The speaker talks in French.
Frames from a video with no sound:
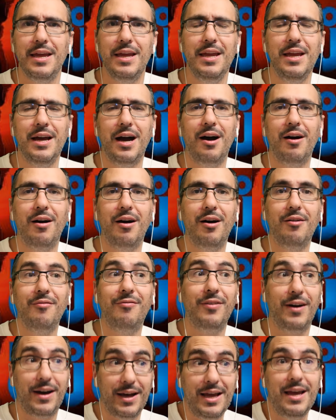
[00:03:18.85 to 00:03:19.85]
et un
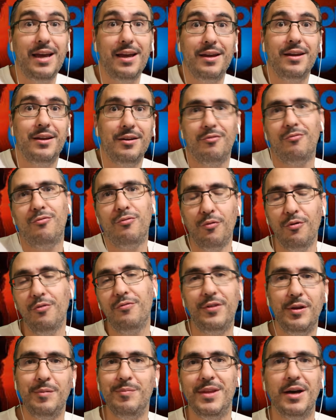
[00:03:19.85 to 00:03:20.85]
vrai faux
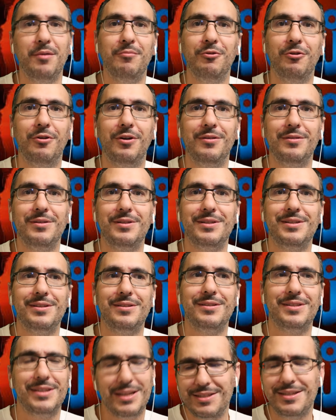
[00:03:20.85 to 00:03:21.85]
film d'amour.
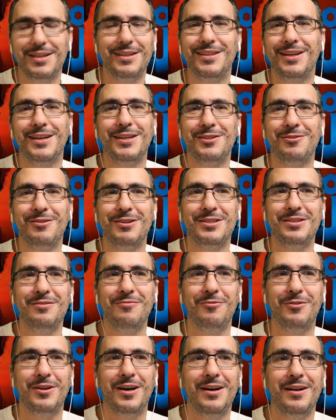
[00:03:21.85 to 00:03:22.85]
C'est assez intéressant à ce
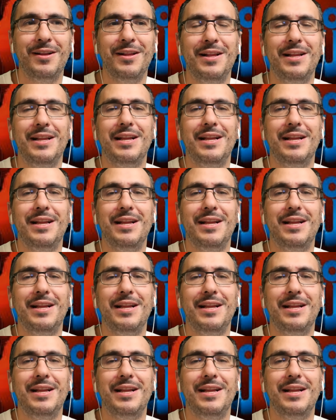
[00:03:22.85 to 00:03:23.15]
niveau-là.